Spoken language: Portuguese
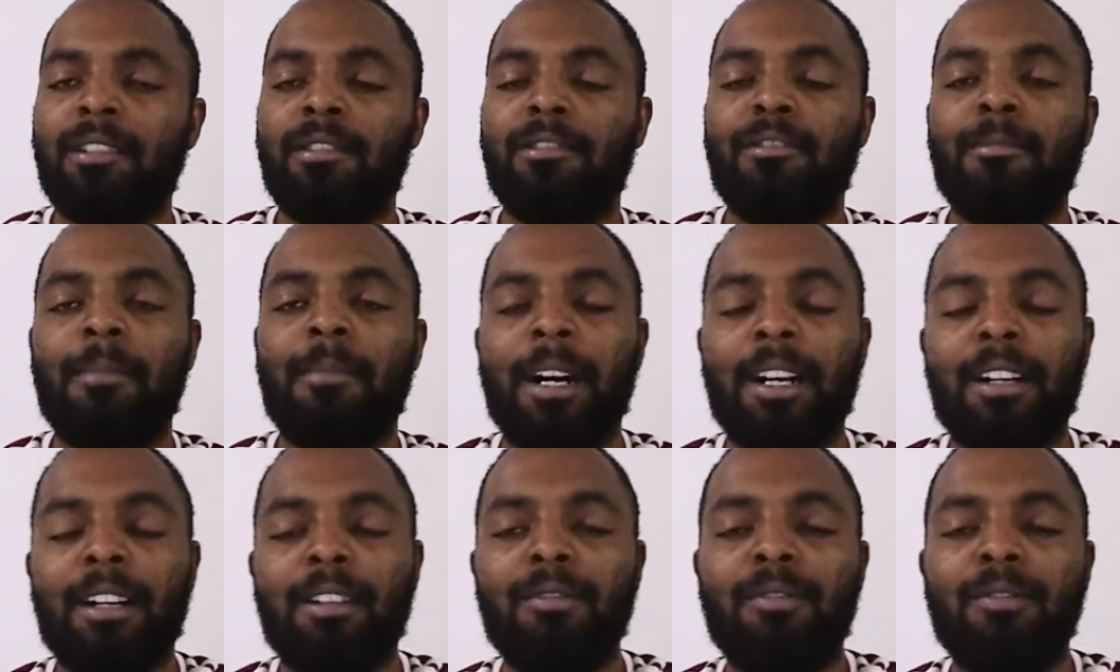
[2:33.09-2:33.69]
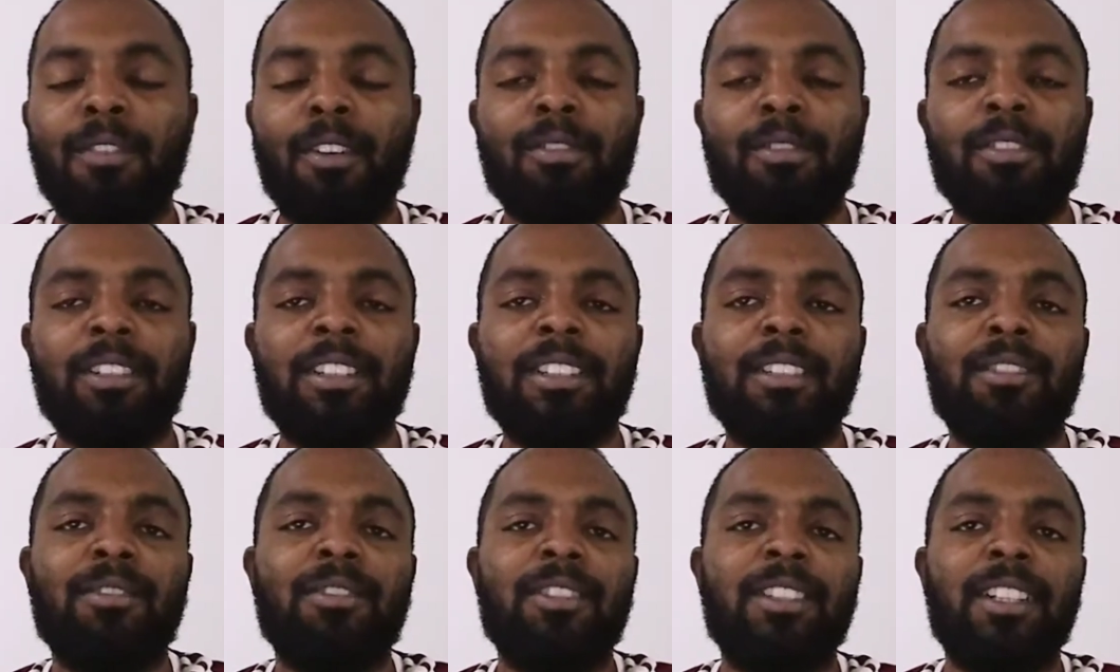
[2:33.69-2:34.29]
O Marcão volta a
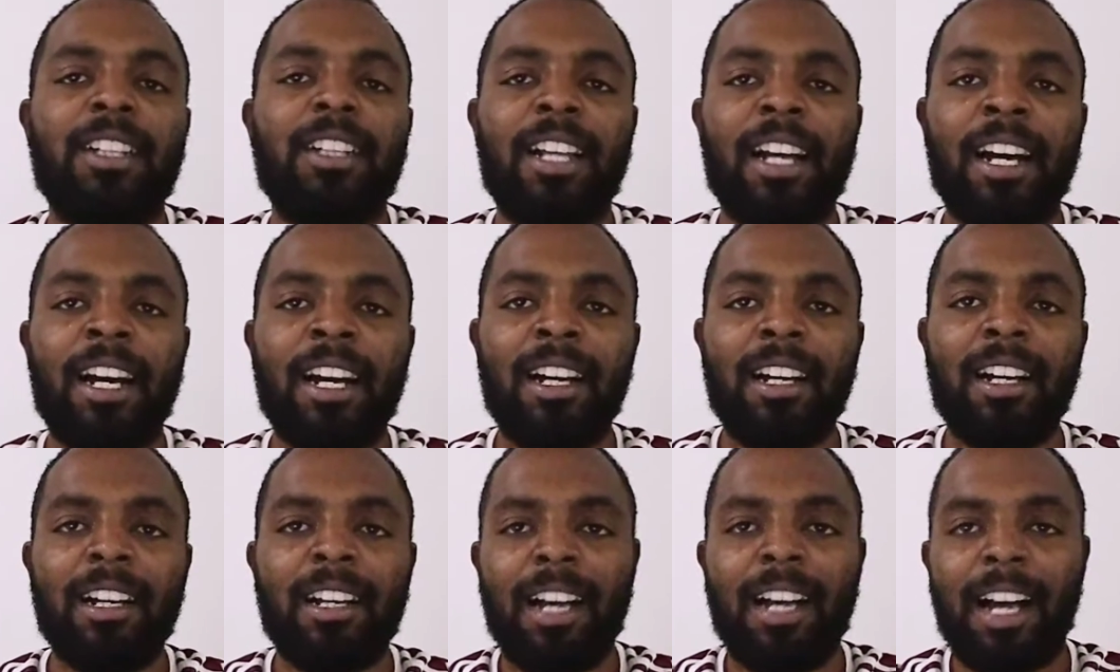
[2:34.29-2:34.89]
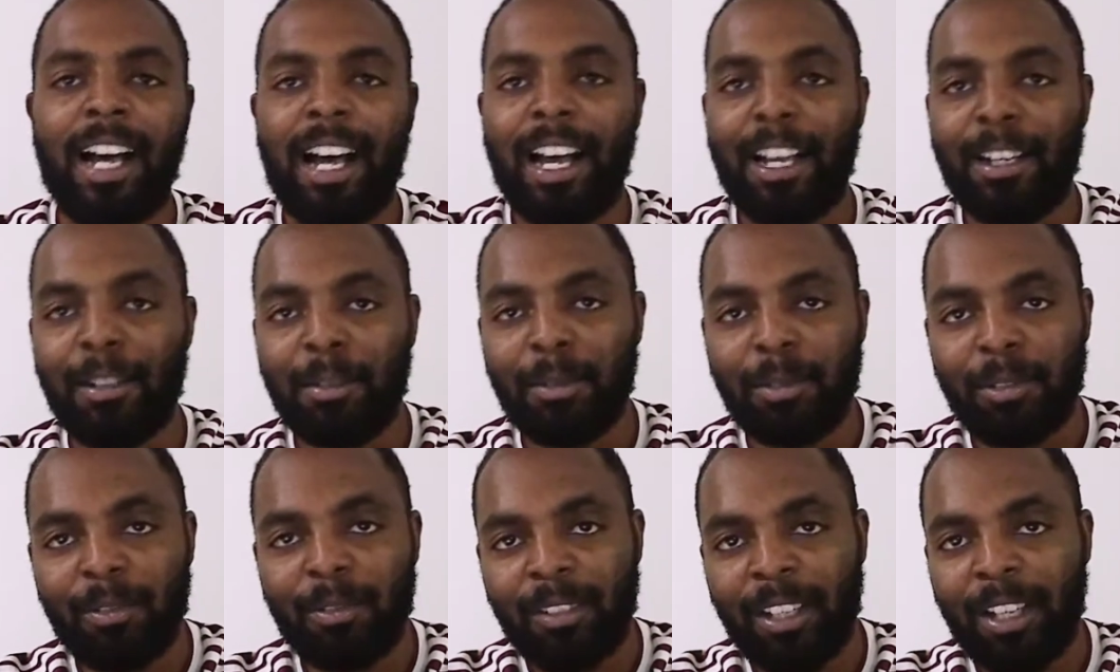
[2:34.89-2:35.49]
se auxiliar,
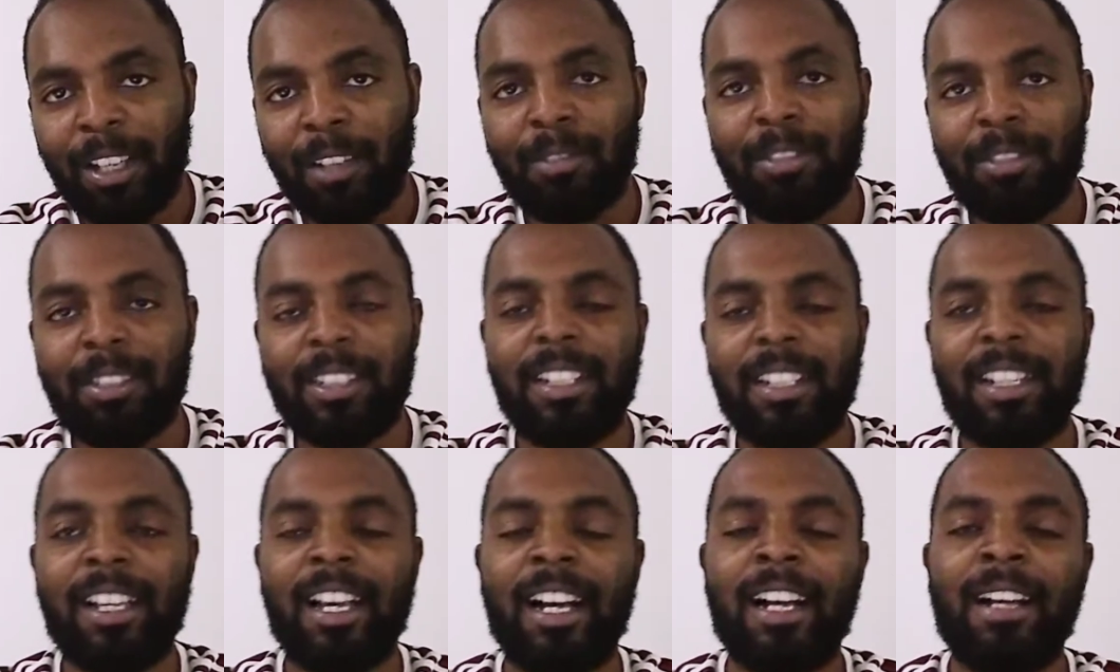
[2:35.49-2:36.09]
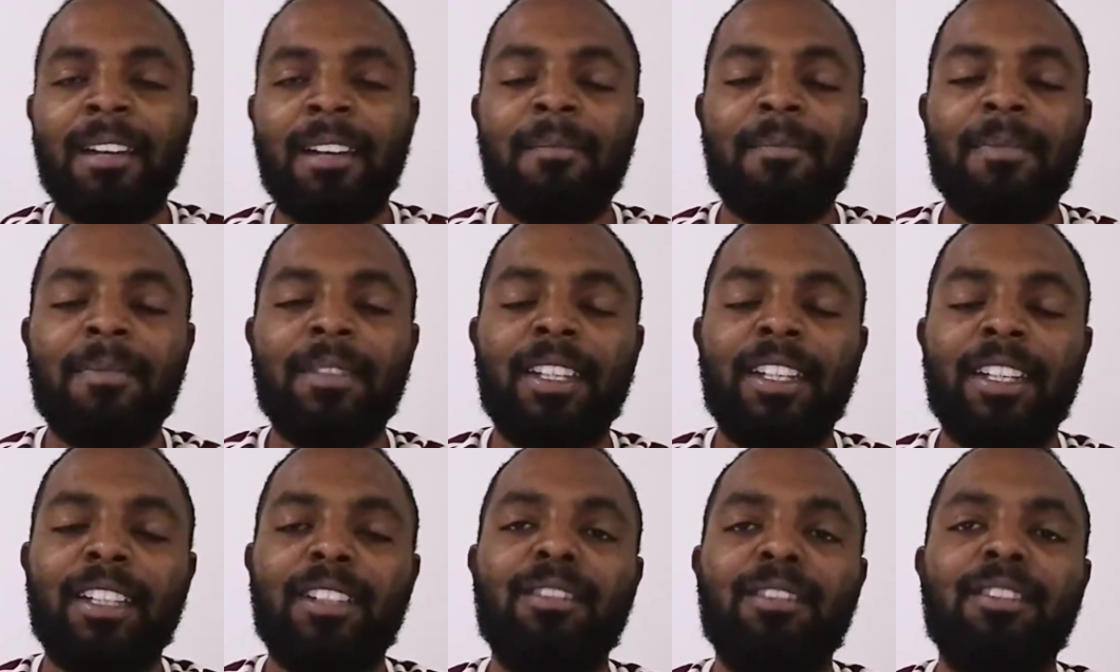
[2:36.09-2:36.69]
Ailton é auxiliar,
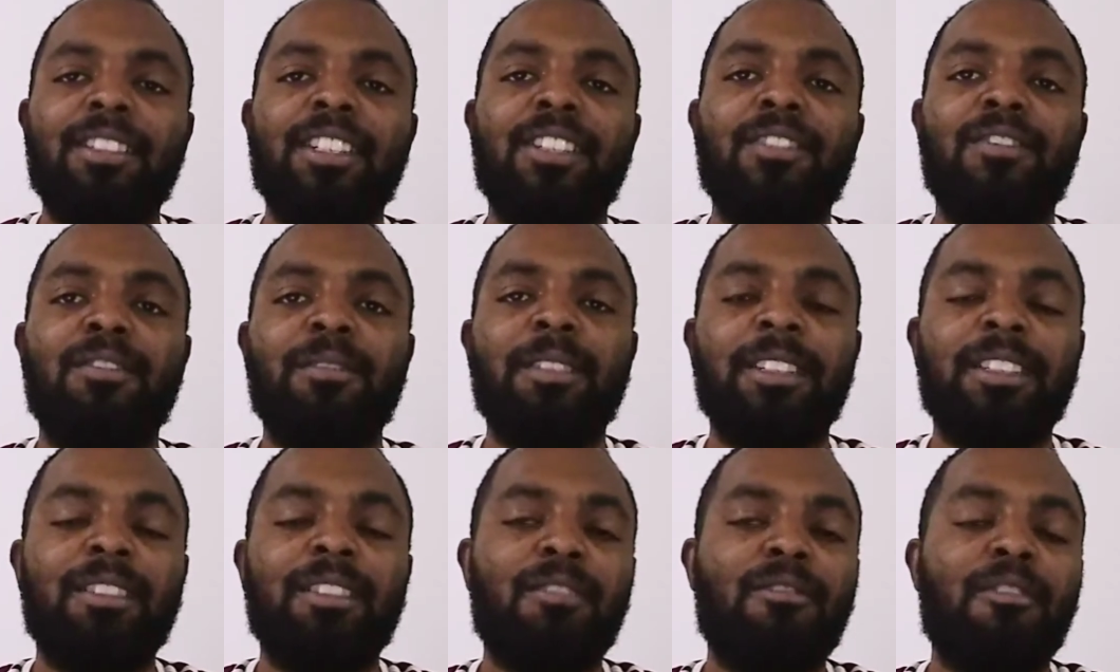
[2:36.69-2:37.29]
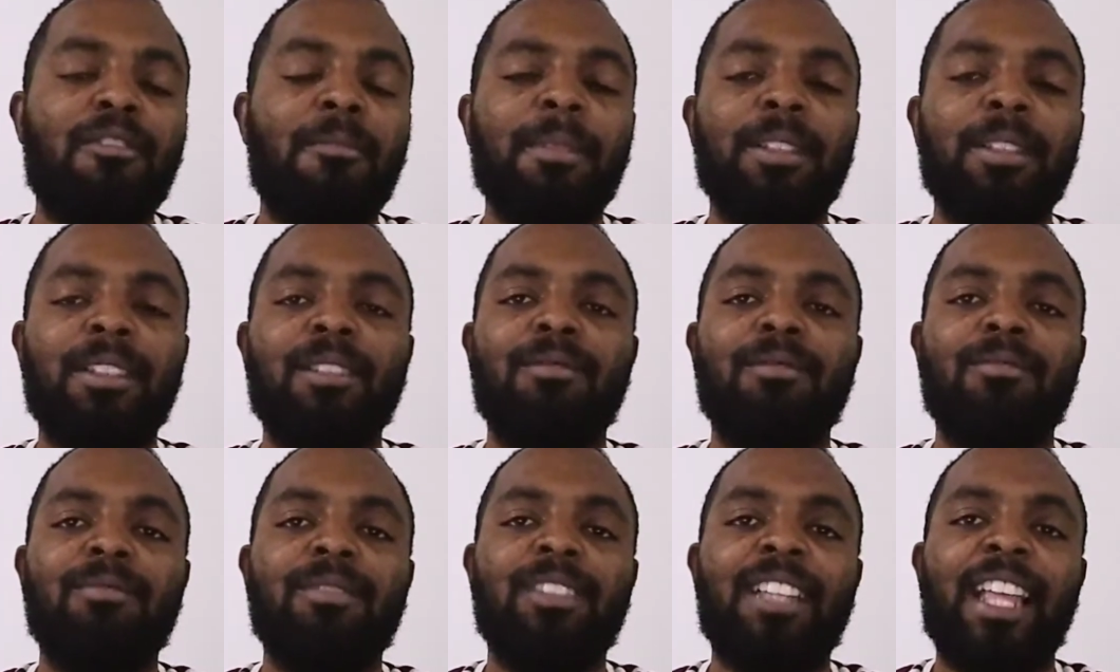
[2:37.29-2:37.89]
então, ou seja, o Fluminense é uma
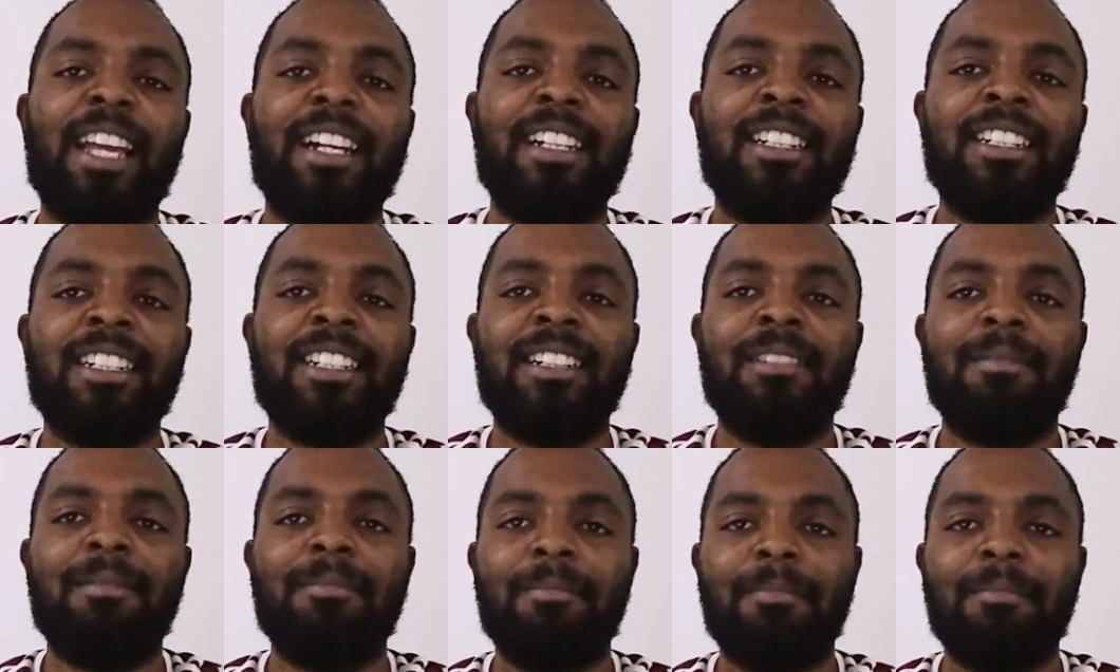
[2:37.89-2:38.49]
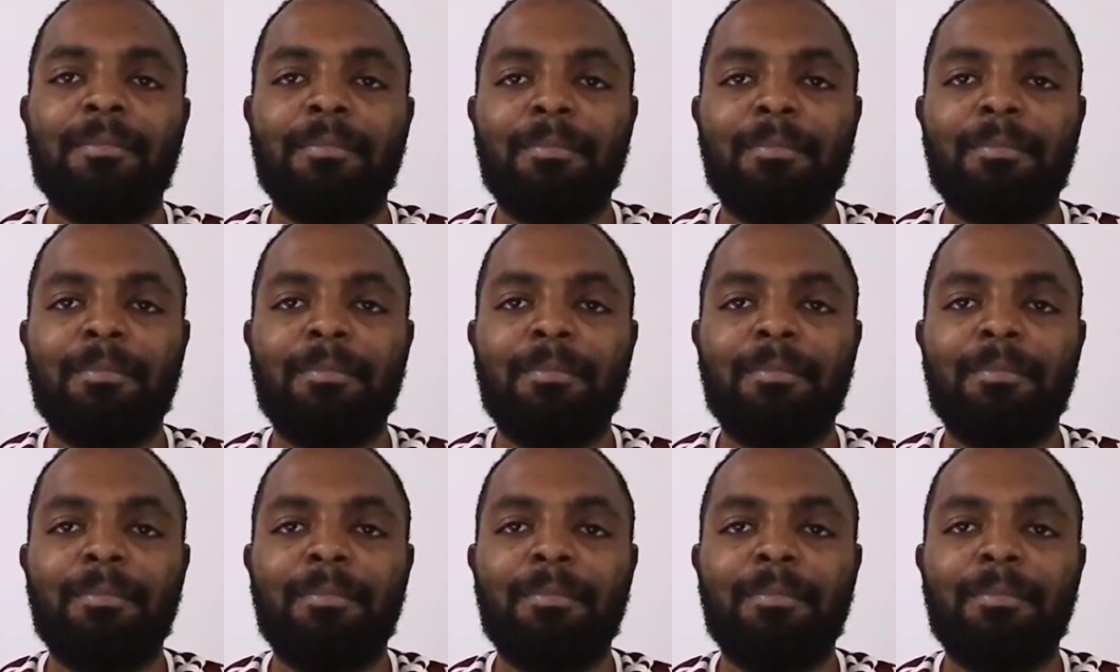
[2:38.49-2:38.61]
comissão técnica